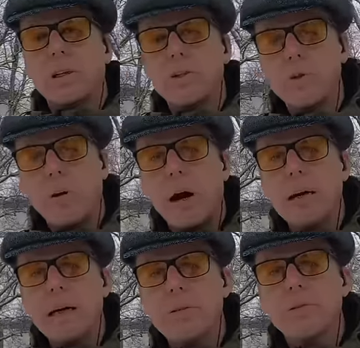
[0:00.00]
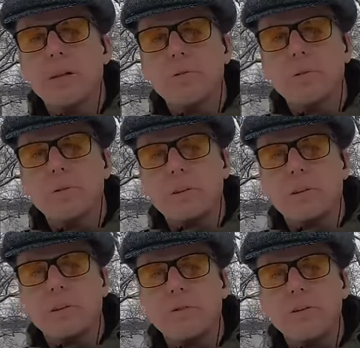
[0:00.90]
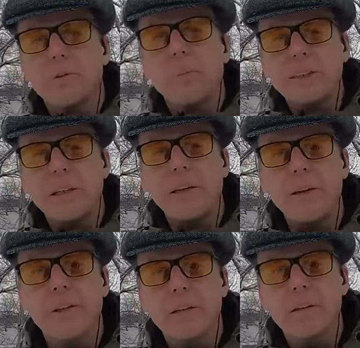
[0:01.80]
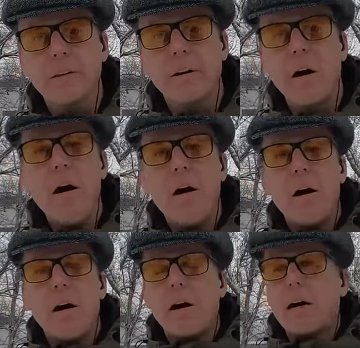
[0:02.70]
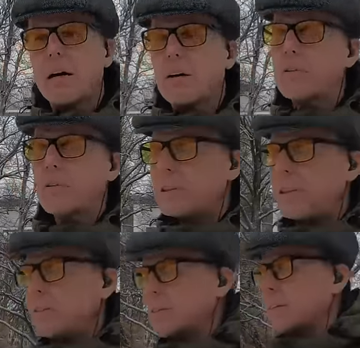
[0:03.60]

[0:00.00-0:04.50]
хорошо, а как его зовут? Он говорит, его зовут Матя Рейника. Вот, вот здесь